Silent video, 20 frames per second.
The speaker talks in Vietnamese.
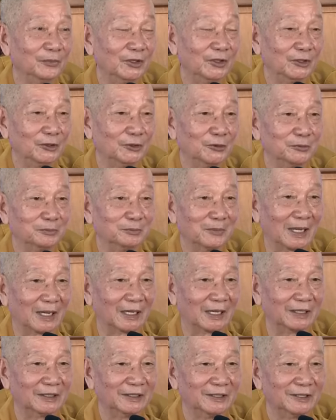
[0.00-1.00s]
Nếu
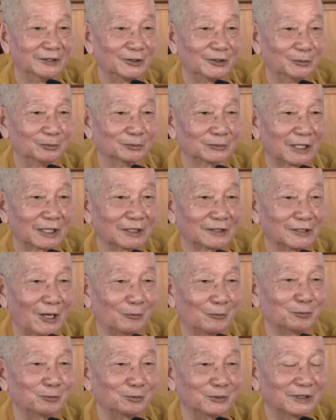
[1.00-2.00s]
mà chúng ta
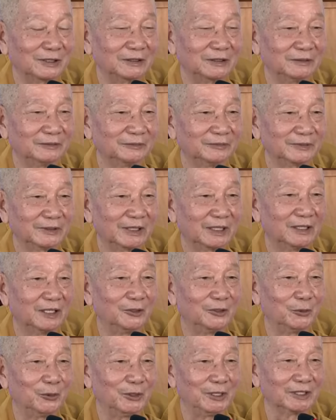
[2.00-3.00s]
đọc cái
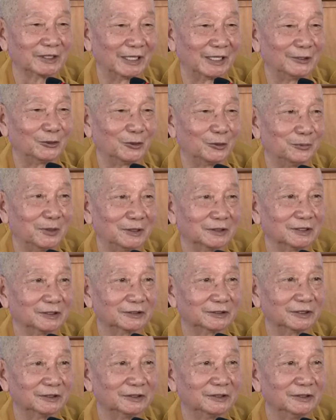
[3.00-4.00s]
lời nguyện này của Phật
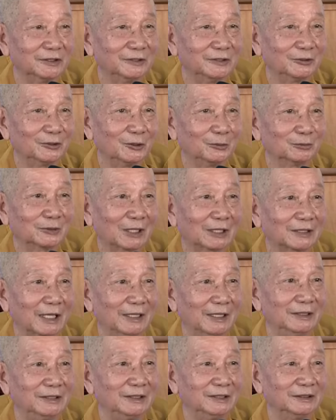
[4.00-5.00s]
Dược Sư, chúng ta
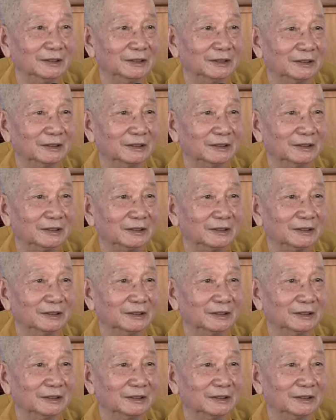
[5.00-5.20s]
thấy